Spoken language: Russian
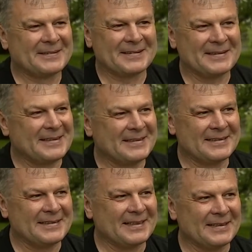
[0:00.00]
Это, ни,
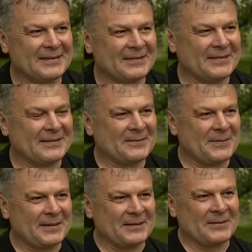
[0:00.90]
ни одно
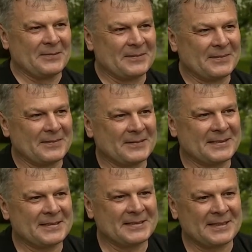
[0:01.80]
при таком э,
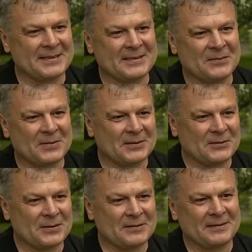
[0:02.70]
сочетании
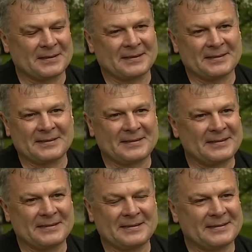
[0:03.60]
температуры и ветра
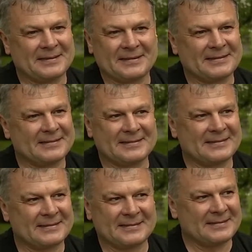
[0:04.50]
ни,
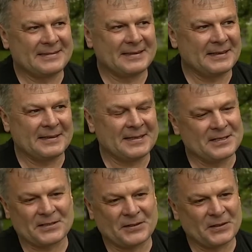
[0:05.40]
ни одна
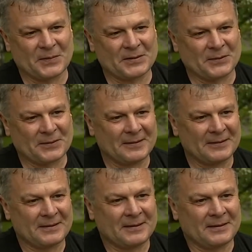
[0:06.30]
одежда не спасет.
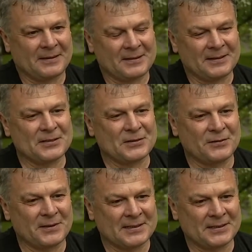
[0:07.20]
А ты едешь
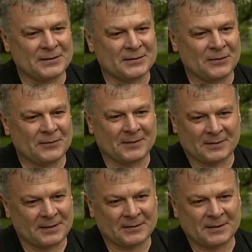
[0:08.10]
12 часов, там,
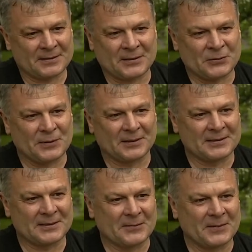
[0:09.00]
как, как сосулька на
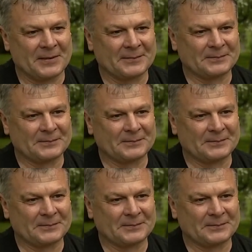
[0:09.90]
самом деле.